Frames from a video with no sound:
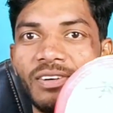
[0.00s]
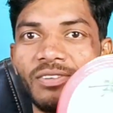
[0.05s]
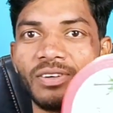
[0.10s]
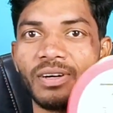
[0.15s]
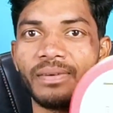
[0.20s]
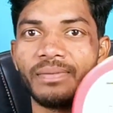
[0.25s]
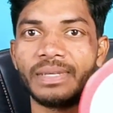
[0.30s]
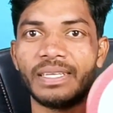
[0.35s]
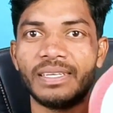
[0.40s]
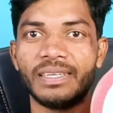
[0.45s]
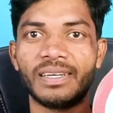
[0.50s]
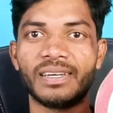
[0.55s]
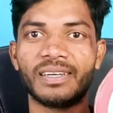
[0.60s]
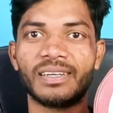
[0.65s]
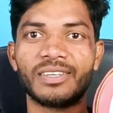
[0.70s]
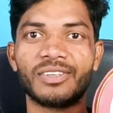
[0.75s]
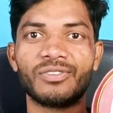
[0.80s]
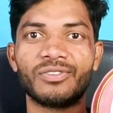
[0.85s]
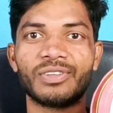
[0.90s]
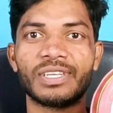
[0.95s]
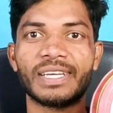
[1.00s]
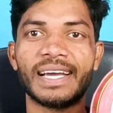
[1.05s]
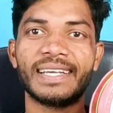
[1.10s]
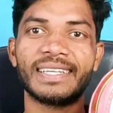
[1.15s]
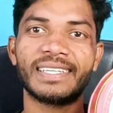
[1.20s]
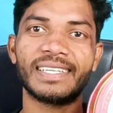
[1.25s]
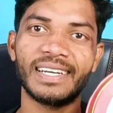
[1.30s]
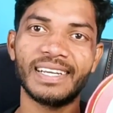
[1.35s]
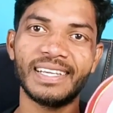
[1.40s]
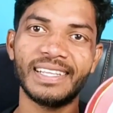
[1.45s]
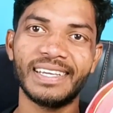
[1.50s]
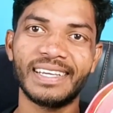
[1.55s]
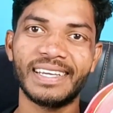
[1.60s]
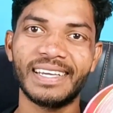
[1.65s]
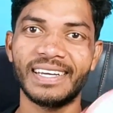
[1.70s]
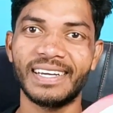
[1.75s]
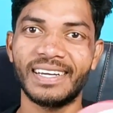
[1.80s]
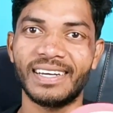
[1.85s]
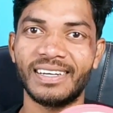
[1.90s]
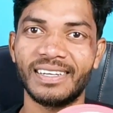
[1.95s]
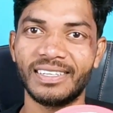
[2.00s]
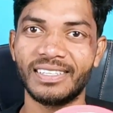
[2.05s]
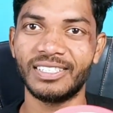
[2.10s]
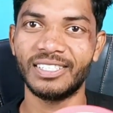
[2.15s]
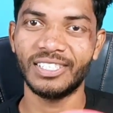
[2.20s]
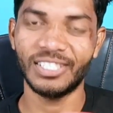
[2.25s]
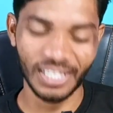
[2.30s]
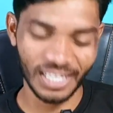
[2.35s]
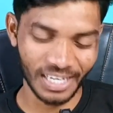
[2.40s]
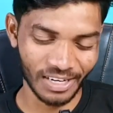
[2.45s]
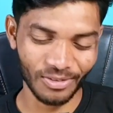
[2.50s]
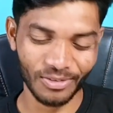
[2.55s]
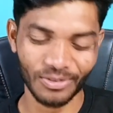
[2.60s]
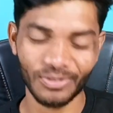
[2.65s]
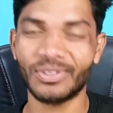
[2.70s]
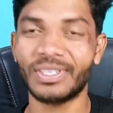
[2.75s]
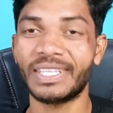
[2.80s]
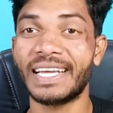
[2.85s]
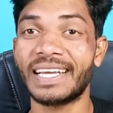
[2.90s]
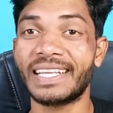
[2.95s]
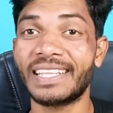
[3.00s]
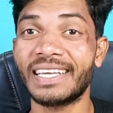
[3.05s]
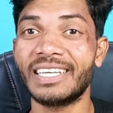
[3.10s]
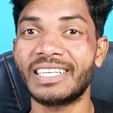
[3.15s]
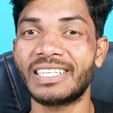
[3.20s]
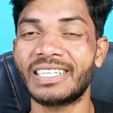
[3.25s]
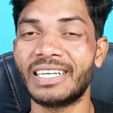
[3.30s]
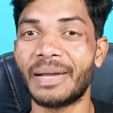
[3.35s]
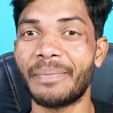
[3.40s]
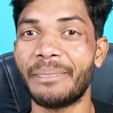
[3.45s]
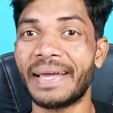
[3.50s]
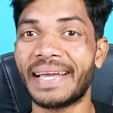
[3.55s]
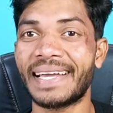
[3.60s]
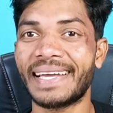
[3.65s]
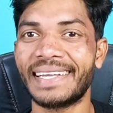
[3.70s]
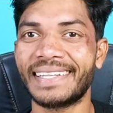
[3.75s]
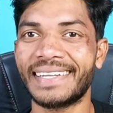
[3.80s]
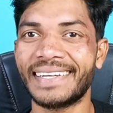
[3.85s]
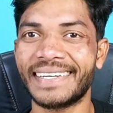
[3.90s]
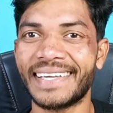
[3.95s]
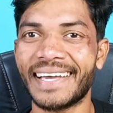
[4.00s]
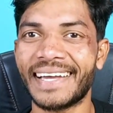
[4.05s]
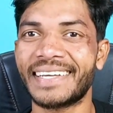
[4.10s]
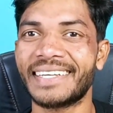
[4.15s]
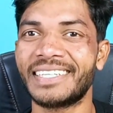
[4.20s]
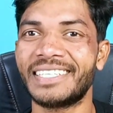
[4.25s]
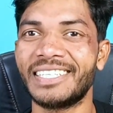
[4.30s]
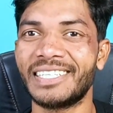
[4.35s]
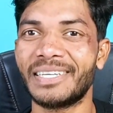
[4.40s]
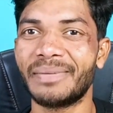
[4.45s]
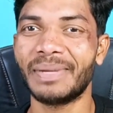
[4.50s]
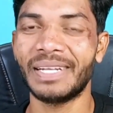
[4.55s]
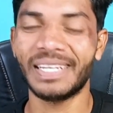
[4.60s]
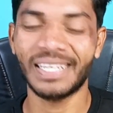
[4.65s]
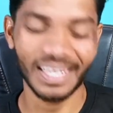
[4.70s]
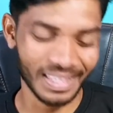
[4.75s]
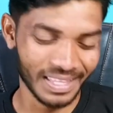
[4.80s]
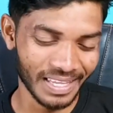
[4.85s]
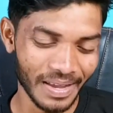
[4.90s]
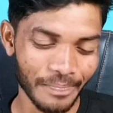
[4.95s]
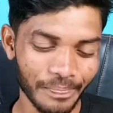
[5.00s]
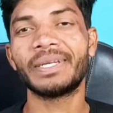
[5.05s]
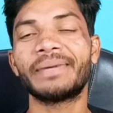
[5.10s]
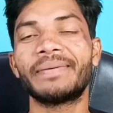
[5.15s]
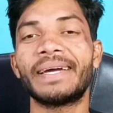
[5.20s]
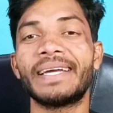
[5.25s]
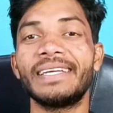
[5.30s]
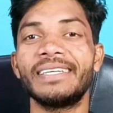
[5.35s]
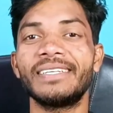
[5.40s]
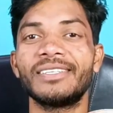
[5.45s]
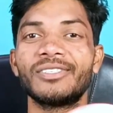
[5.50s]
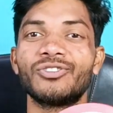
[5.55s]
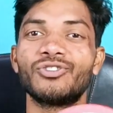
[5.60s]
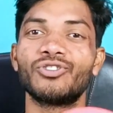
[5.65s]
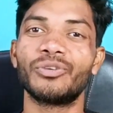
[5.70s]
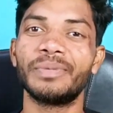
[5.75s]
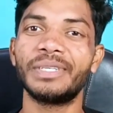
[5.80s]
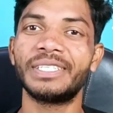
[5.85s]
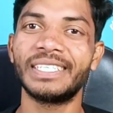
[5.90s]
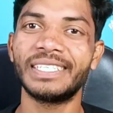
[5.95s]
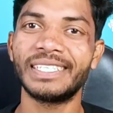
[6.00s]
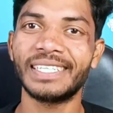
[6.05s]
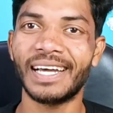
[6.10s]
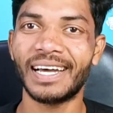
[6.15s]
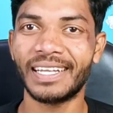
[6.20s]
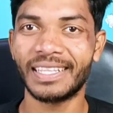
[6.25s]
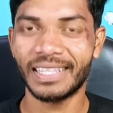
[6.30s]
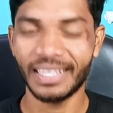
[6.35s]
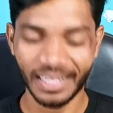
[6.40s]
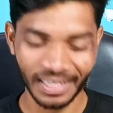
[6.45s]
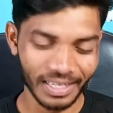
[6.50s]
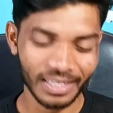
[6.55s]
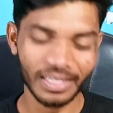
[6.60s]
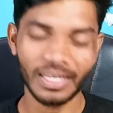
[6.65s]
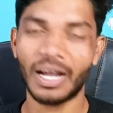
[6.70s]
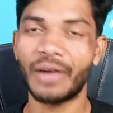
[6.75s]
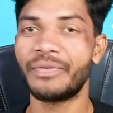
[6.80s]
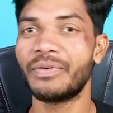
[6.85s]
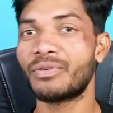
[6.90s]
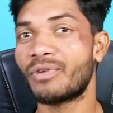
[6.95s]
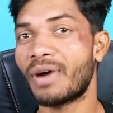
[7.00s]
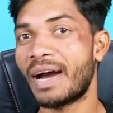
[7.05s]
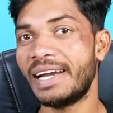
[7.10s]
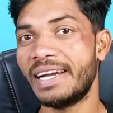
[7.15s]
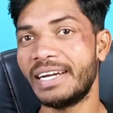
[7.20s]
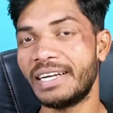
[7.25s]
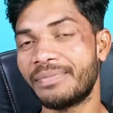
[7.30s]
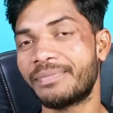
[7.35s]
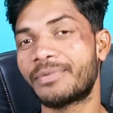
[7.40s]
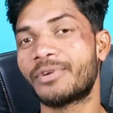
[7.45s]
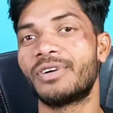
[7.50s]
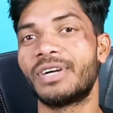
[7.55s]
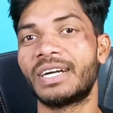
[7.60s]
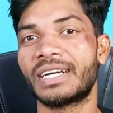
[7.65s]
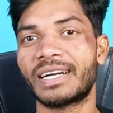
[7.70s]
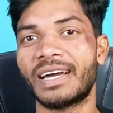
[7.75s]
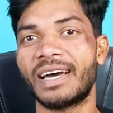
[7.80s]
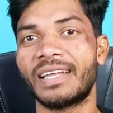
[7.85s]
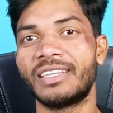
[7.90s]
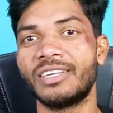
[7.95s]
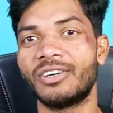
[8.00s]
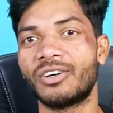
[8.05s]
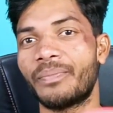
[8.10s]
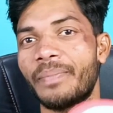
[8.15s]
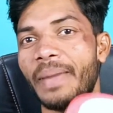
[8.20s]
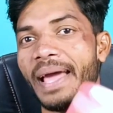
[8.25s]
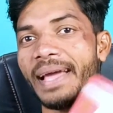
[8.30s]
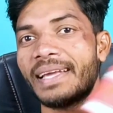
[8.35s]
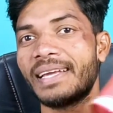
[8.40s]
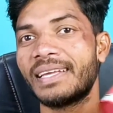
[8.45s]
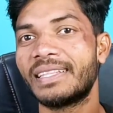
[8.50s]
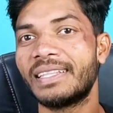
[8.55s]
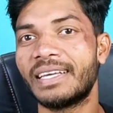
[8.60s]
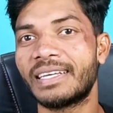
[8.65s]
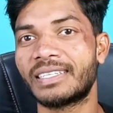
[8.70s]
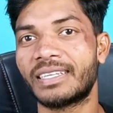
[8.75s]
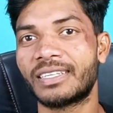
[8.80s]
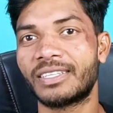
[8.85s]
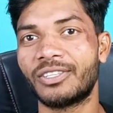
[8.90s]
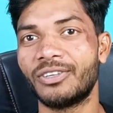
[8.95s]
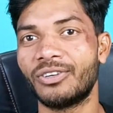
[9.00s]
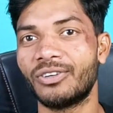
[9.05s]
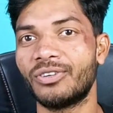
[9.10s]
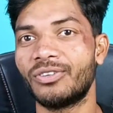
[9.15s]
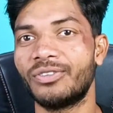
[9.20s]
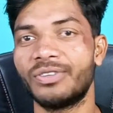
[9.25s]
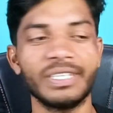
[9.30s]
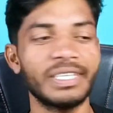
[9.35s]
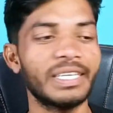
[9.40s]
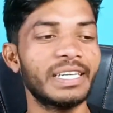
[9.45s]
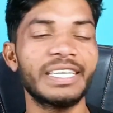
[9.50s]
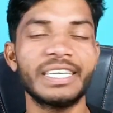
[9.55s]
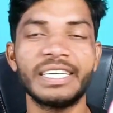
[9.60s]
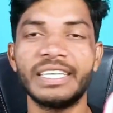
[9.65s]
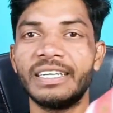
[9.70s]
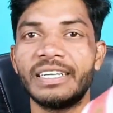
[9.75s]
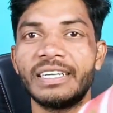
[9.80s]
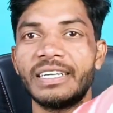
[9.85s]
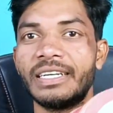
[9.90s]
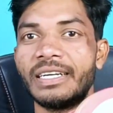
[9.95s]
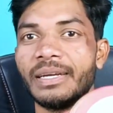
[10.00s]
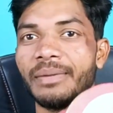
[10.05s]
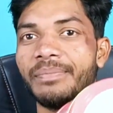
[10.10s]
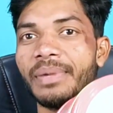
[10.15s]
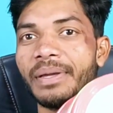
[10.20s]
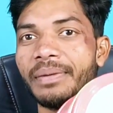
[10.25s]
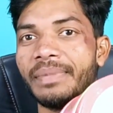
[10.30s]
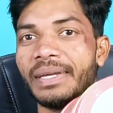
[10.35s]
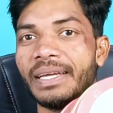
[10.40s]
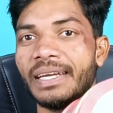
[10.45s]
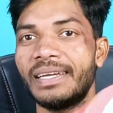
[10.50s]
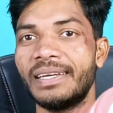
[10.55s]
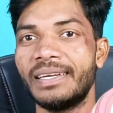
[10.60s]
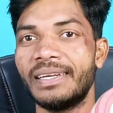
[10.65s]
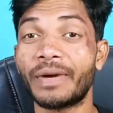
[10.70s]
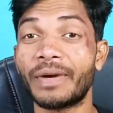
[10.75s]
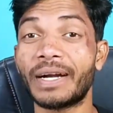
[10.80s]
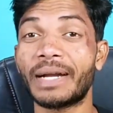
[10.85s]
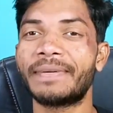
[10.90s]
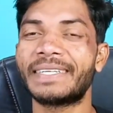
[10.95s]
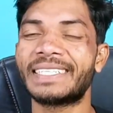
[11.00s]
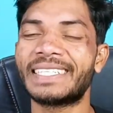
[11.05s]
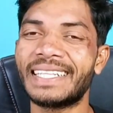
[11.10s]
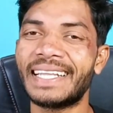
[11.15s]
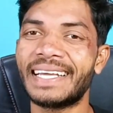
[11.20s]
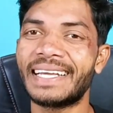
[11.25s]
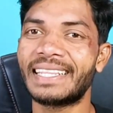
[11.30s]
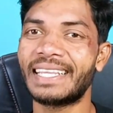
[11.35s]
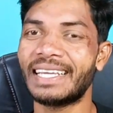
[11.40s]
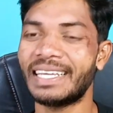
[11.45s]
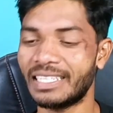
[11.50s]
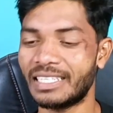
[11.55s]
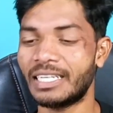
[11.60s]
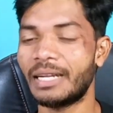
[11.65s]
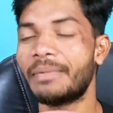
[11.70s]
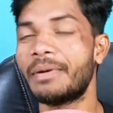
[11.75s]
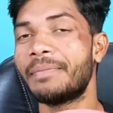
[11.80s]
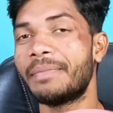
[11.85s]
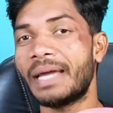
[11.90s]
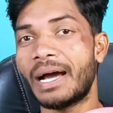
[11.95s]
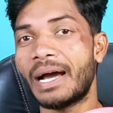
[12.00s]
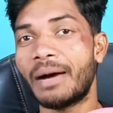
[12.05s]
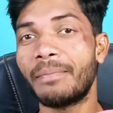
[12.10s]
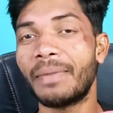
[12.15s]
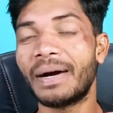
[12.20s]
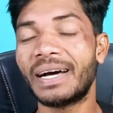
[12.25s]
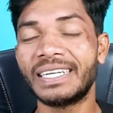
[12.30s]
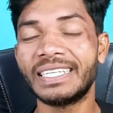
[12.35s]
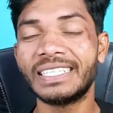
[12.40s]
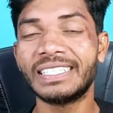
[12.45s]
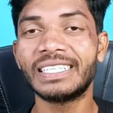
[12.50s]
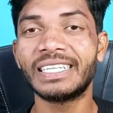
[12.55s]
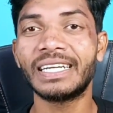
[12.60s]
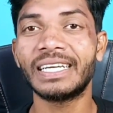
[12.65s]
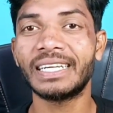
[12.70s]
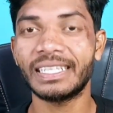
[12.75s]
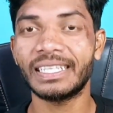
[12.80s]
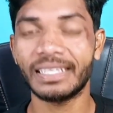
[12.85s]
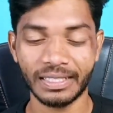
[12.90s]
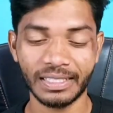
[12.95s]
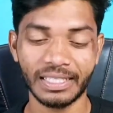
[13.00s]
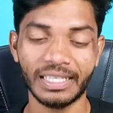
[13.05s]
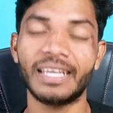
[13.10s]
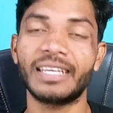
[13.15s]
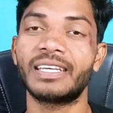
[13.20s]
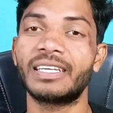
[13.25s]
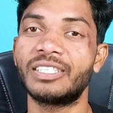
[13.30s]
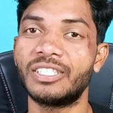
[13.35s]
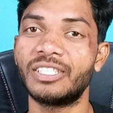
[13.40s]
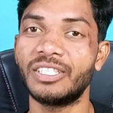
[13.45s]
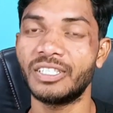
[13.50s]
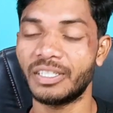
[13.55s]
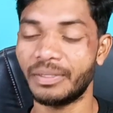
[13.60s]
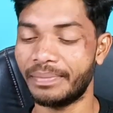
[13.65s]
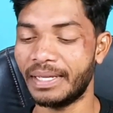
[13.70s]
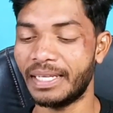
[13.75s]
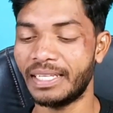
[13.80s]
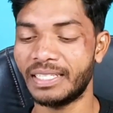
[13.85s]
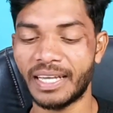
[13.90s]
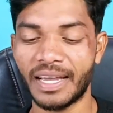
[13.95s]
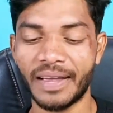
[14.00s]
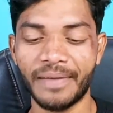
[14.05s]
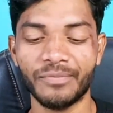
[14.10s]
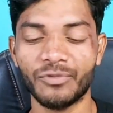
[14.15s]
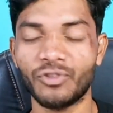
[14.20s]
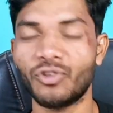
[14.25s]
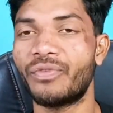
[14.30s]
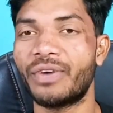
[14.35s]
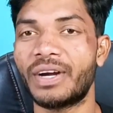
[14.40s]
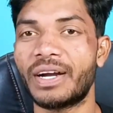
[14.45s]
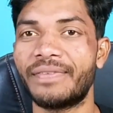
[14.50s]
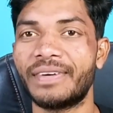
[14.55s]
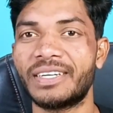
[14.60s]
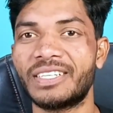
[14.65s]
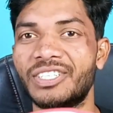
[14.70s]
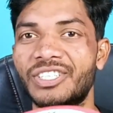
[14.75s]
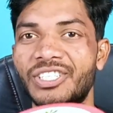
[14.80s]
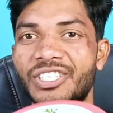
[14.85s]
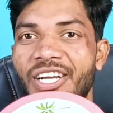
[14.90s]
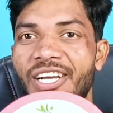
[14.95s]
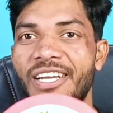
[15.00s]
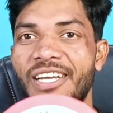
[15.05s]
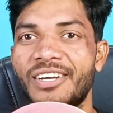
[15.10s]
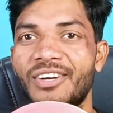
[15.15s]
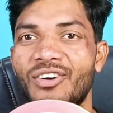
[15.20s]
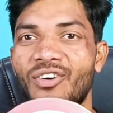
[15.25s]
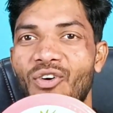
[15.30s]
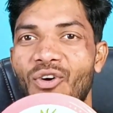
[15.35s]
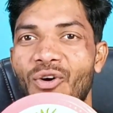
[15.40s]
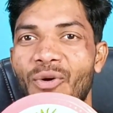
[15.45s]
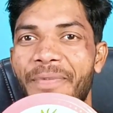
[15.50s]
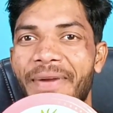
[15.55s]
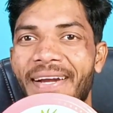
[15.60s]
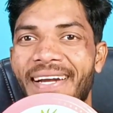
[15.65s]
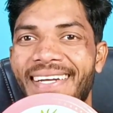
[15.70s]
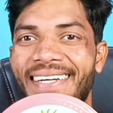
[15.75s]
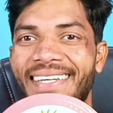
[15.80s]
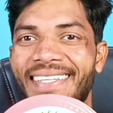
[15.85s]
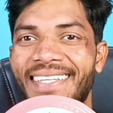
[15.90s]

रहा होगा भैया कैसे नहीं दिखेगा चलो तो देखते हैं इस डब्बे के अंदर क्या क्या चीज़ें मिल जाती है मेरे भाई जो भी चीज़ें आती है ना काफ़ी क्वालिटी प्रोडक्ट आती है और पैकिंग देख सकते हो ये टीन की डब्बे में है तो फटाफट से देखते हैं इस डब्बे में अंबानी जी ने क्या क्या चीज़ें भेजा है तो फटाफट से चलिए ओपन